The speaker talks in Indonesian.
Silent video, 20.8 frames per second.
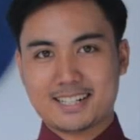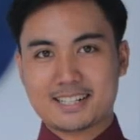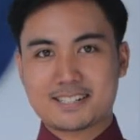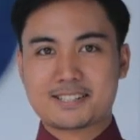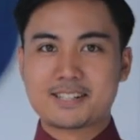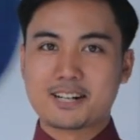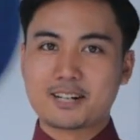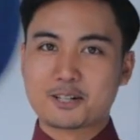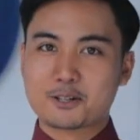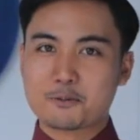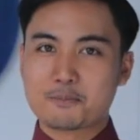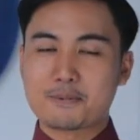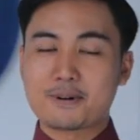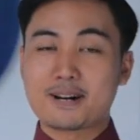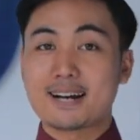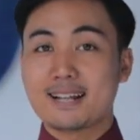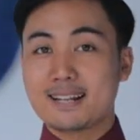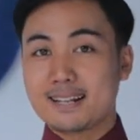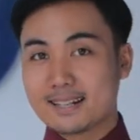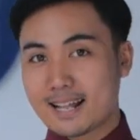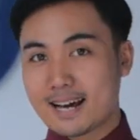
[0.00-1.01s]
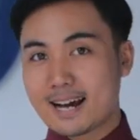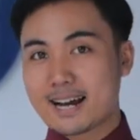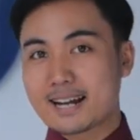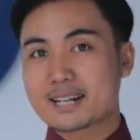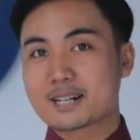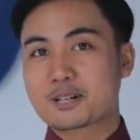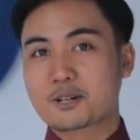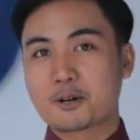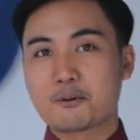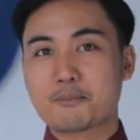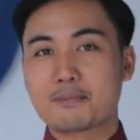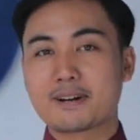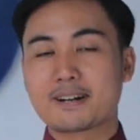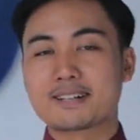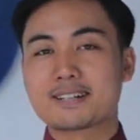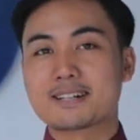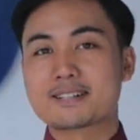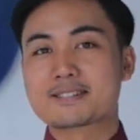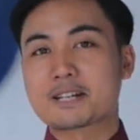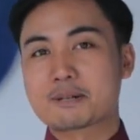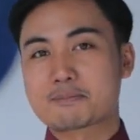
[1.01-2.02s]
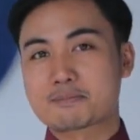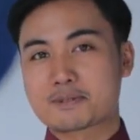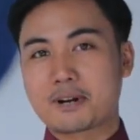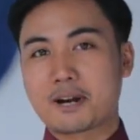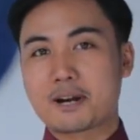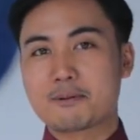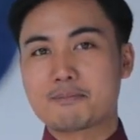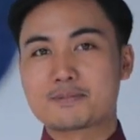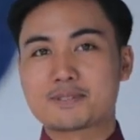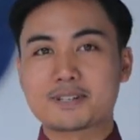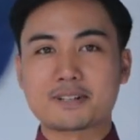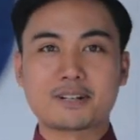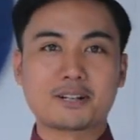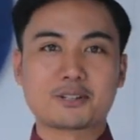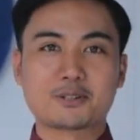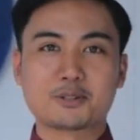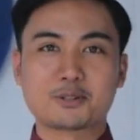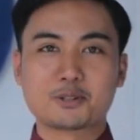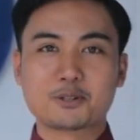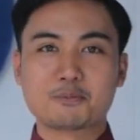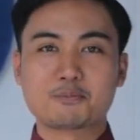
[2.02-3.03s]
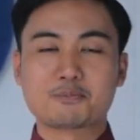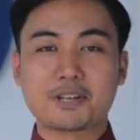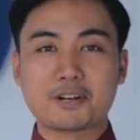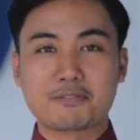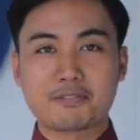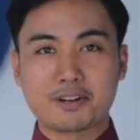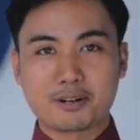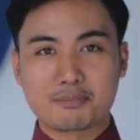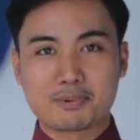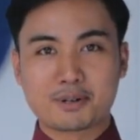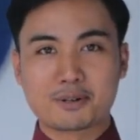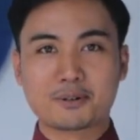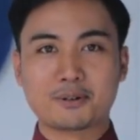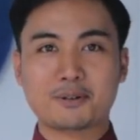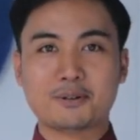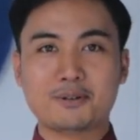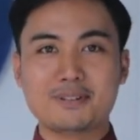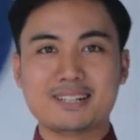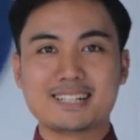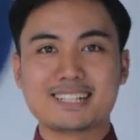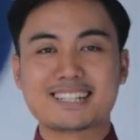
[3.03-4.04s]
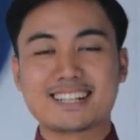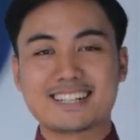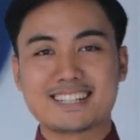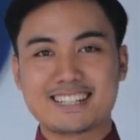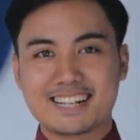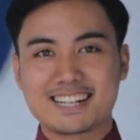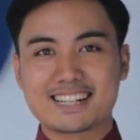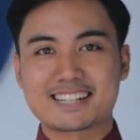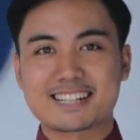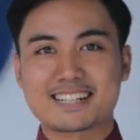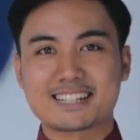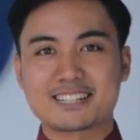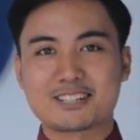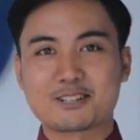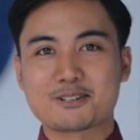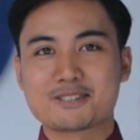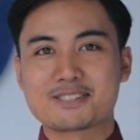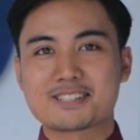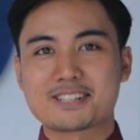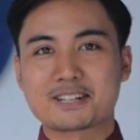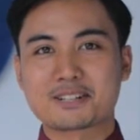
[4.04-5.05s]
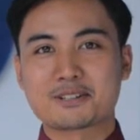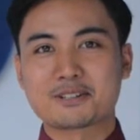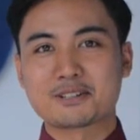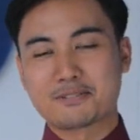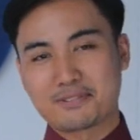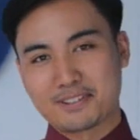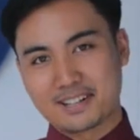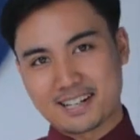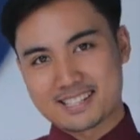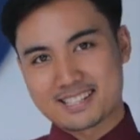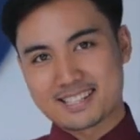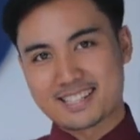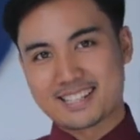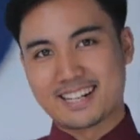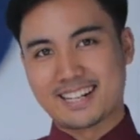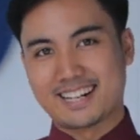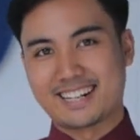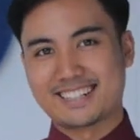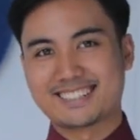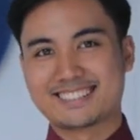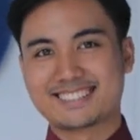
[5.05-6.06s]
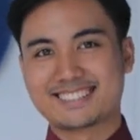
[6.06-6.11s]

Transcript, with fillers: Jangan lupa like, komen, dan subscribe channel YouTube TVRI Bengkulu dan nyalakan lonceng notifikasinya.